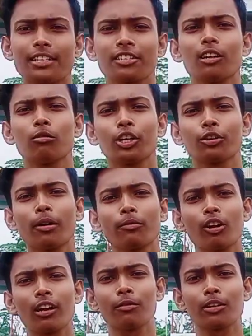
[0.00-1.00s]
আসসালামু আলাইকুম
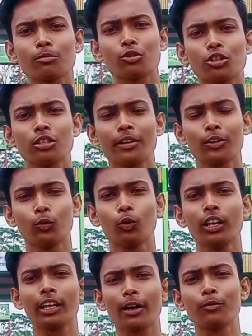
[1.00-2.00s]
এভরিওয়ান আমার নাম সজীব এন্ড
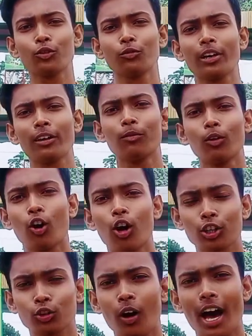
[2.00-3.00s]
ওয়েলকাম টু মাই
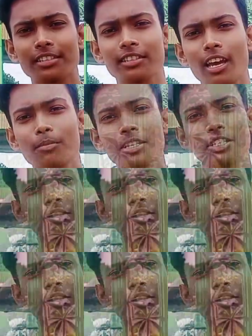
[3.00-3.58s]
ব্লগ তো আজকে আমি